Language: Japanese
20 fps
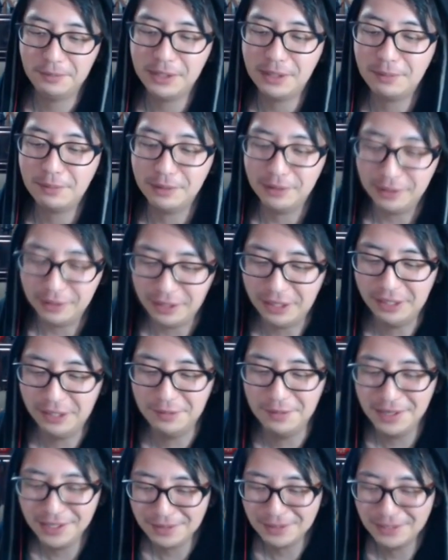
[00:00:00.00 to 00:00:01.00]
まだまだフ
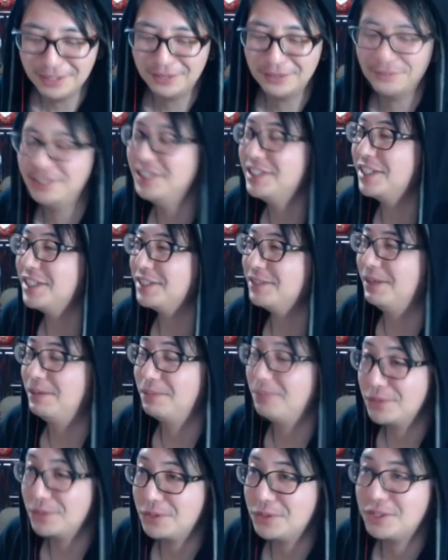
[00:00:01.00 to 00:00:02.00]
リーザ
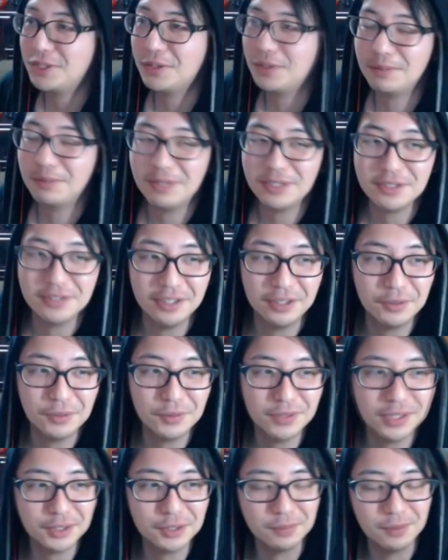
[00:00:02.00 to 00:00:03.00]
様募集しておりますんで、
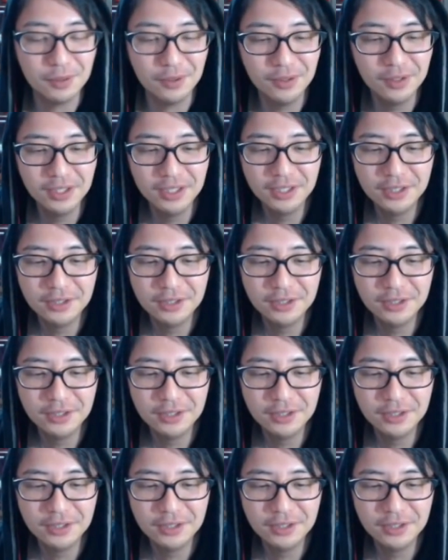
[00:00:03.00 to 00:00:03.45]
この後も